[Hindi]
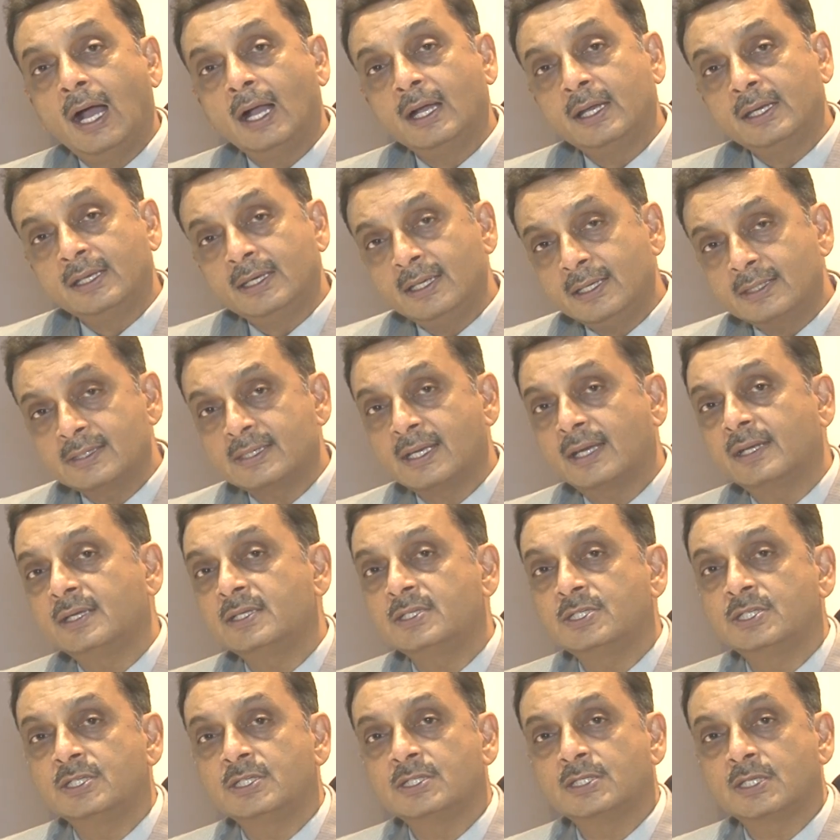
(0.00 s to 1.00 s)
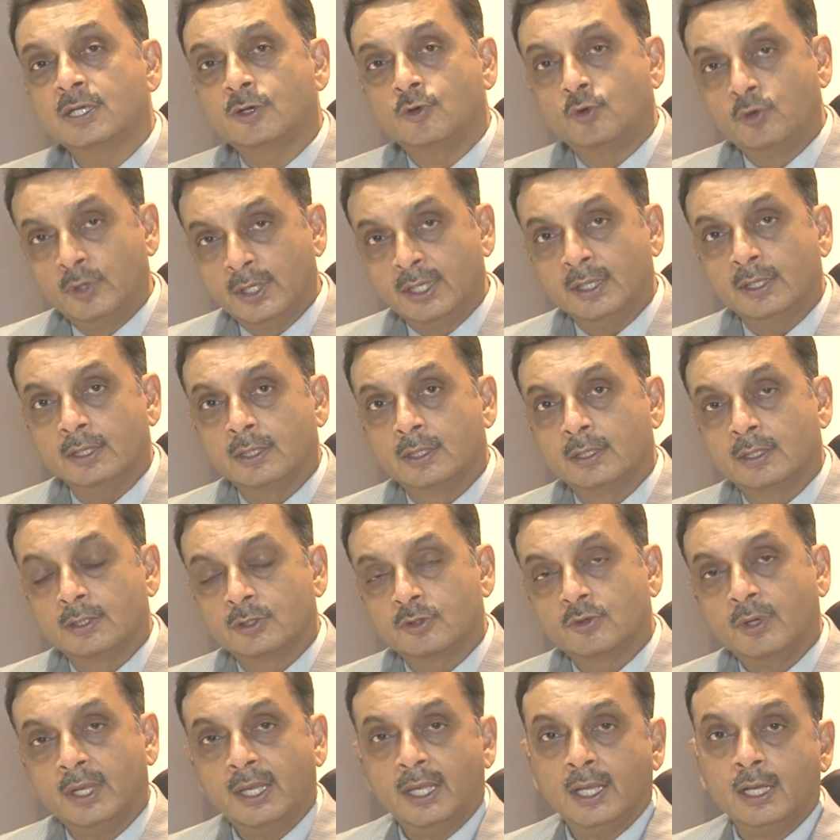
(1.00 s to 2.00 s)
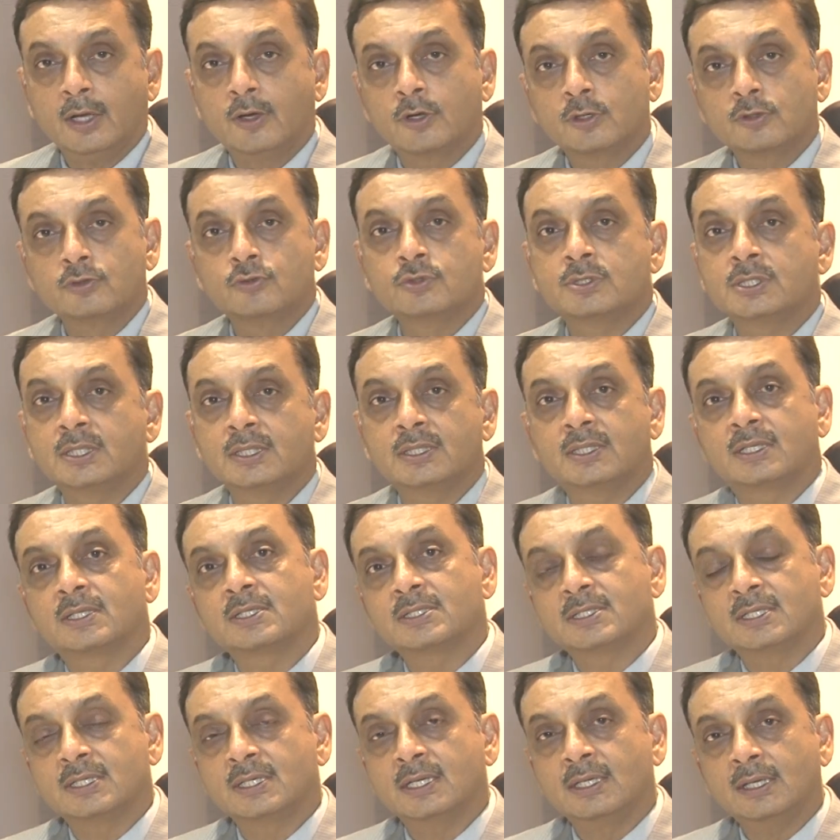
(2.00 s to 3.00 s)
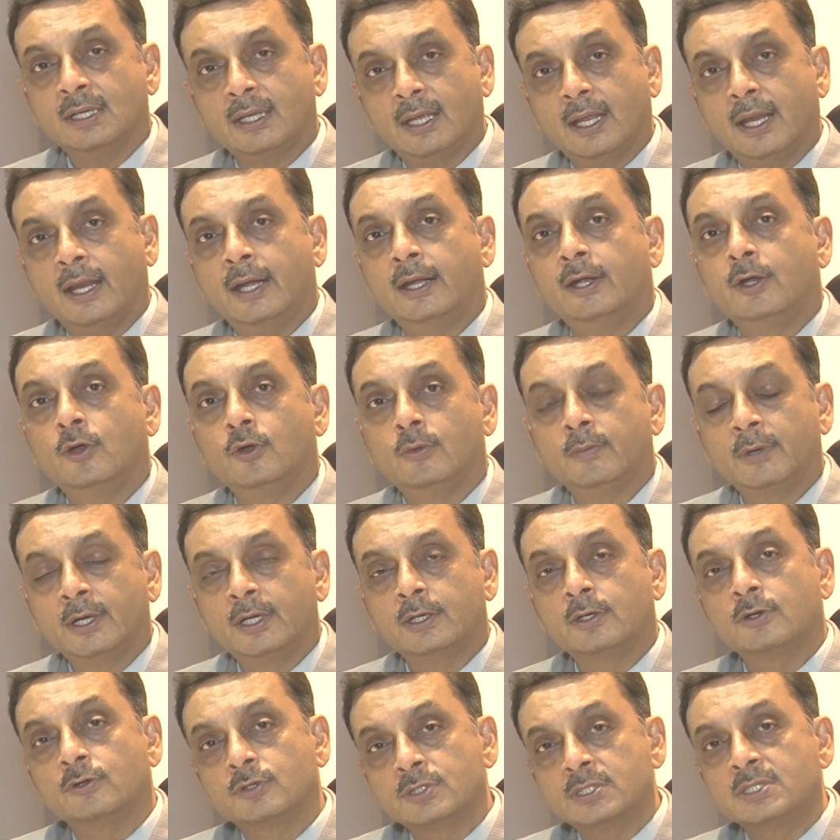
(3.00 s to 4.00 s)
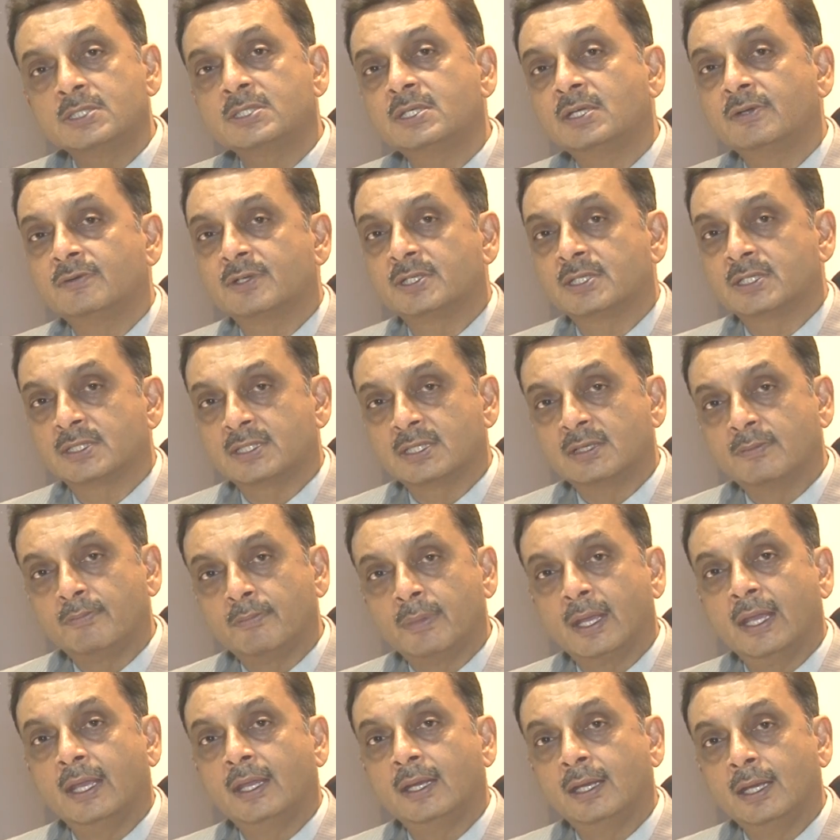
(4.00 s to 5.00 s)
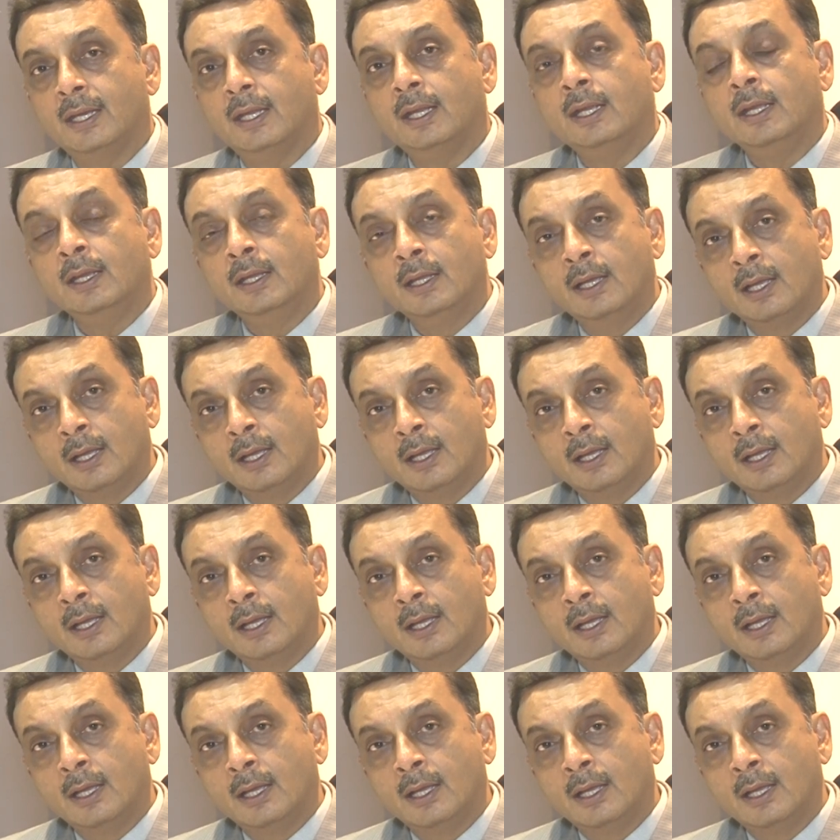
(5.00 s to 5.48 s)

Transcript: अगर ये सारी चीज़ें हुई तो एक और दूसरी तरह से एंडोमेट्रियोसिस की वजह से बहने